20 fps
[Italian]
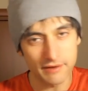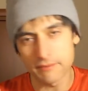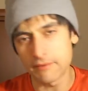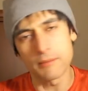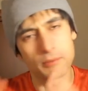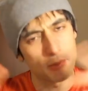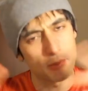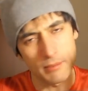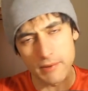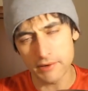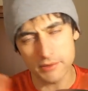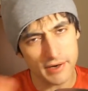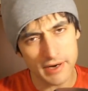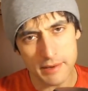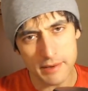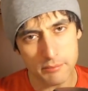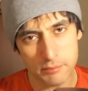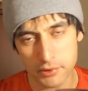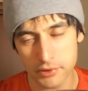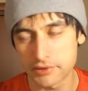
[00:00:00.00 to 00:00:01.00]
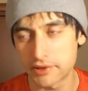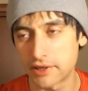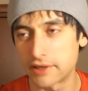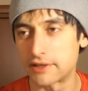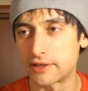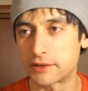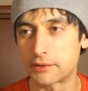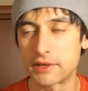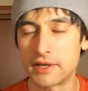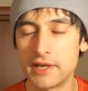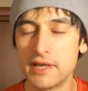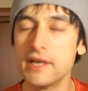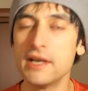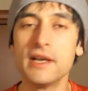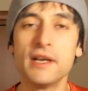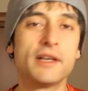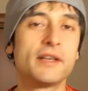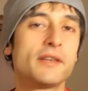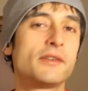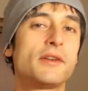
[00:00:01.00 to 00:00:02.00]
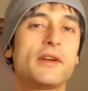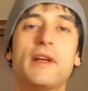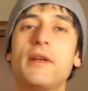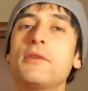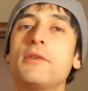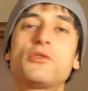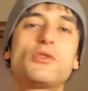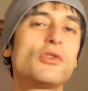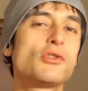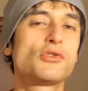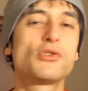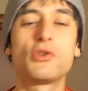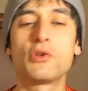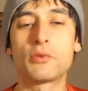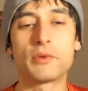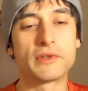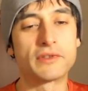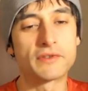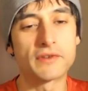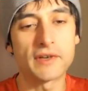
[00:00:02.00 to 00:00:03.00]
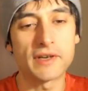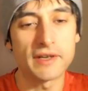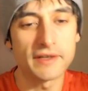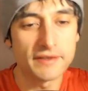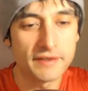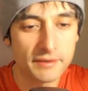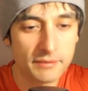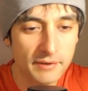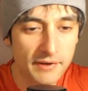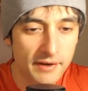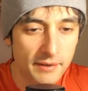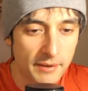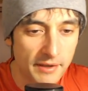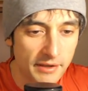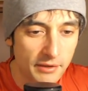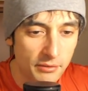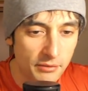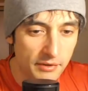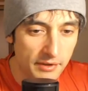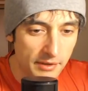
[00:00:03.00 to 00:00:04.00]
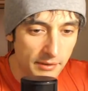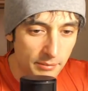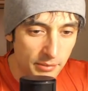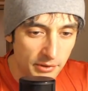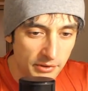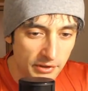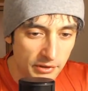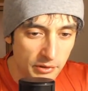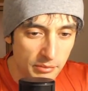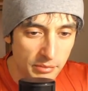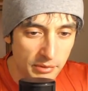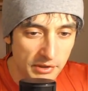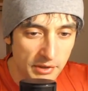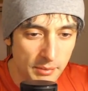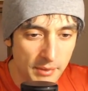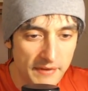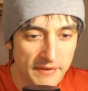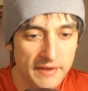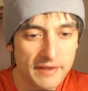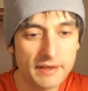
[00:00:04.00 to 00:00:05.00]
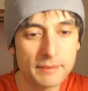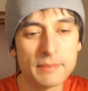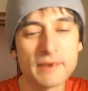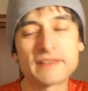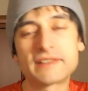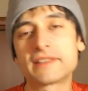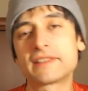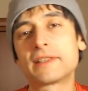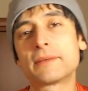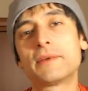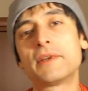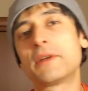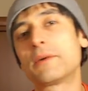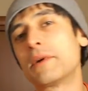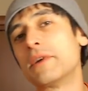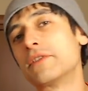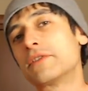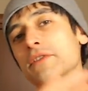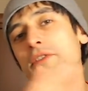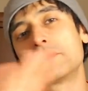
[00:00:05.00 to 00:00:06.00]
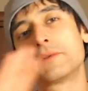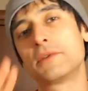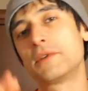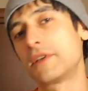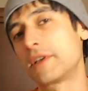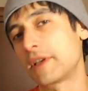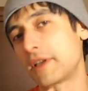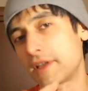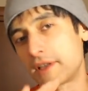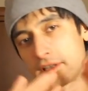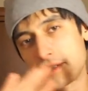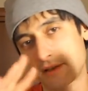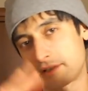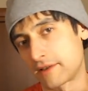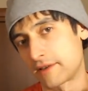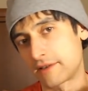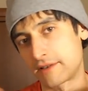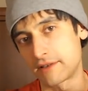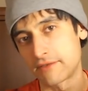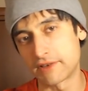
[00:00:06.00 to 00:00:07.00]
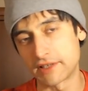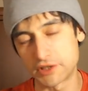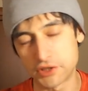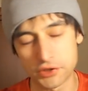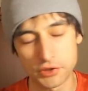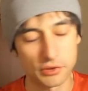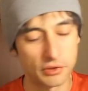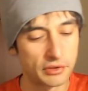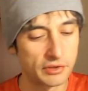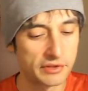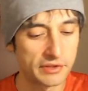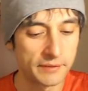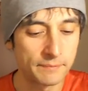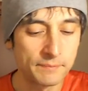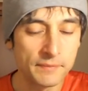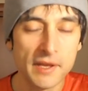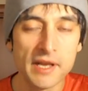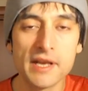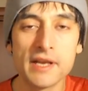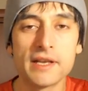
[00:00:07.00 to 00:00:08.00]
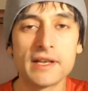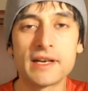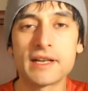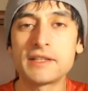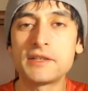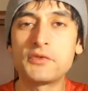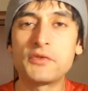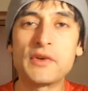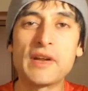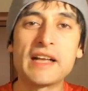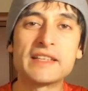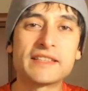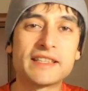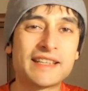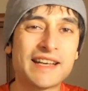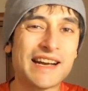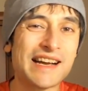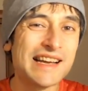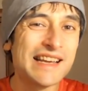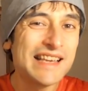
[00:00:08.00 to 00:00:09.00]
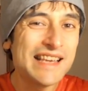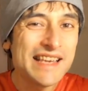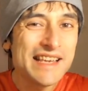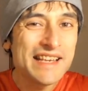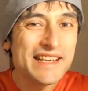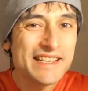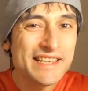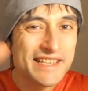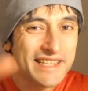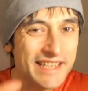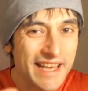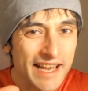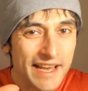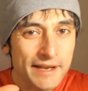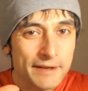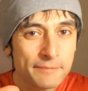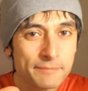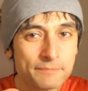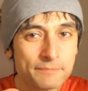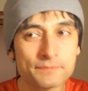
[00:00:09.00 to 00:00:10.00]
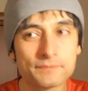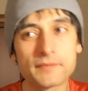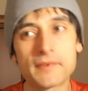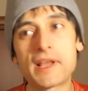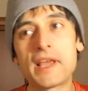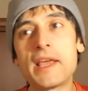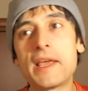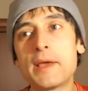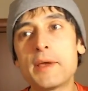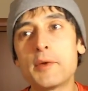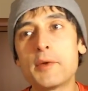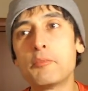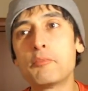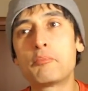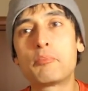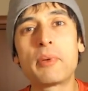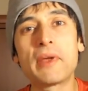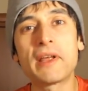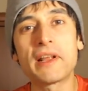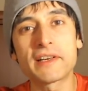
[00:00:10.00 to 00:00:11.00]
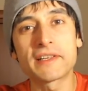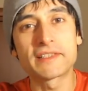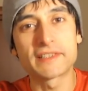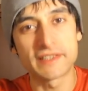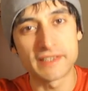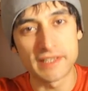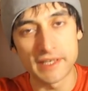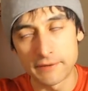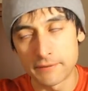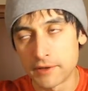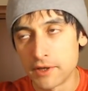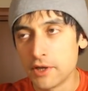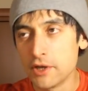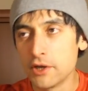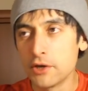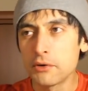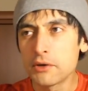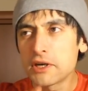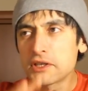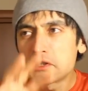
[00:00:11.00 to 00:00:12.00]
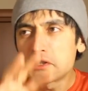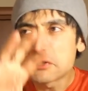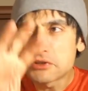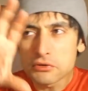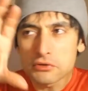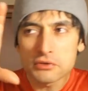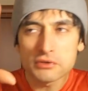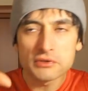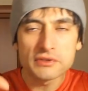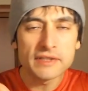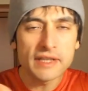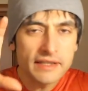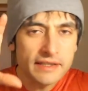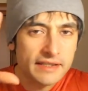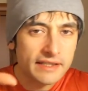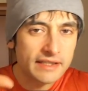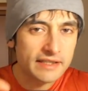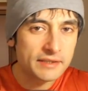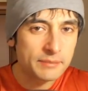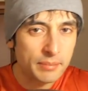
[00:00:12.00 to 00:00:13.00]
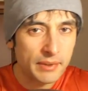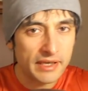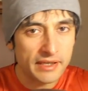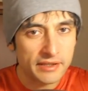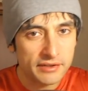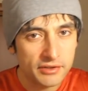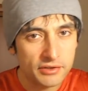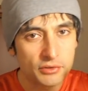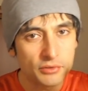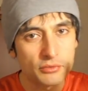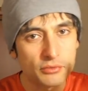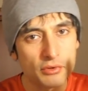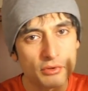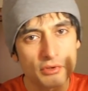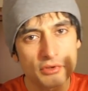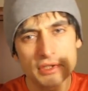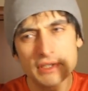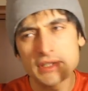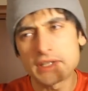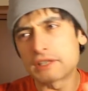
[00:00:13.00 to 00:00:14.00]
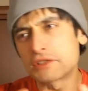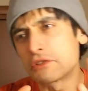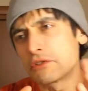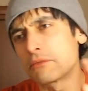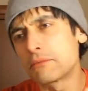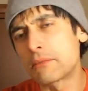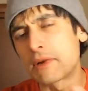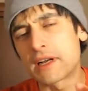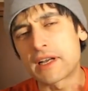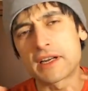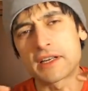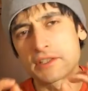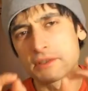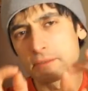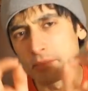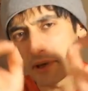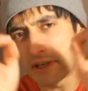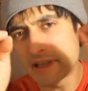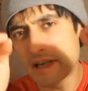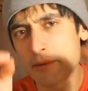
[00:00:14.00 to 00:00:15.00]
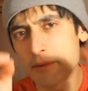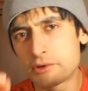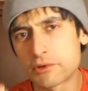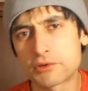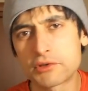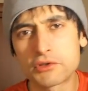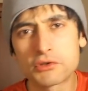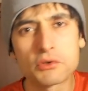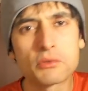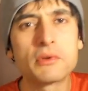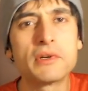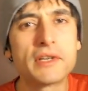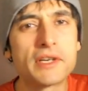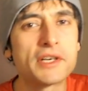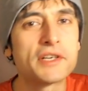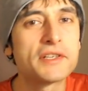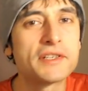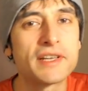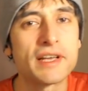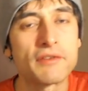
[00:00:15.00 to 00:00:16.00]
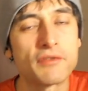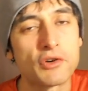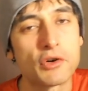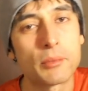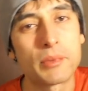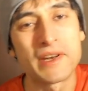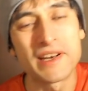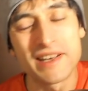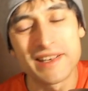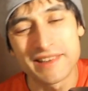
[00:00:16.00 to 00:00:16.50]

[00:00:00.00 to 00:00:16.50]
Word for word: boh, ma non è importante. Eh, eh, solo questo, ragazzi, veramente, l'unico, portate un po' di pazienza, basta sapere questo, dopodiché eh, si va sciolti. La differenza tra in sé e per sé. Ora ci sono tanti aspetti su cui concentrarci, noi magari ci prendiamo soltanto quelli che ci servono per il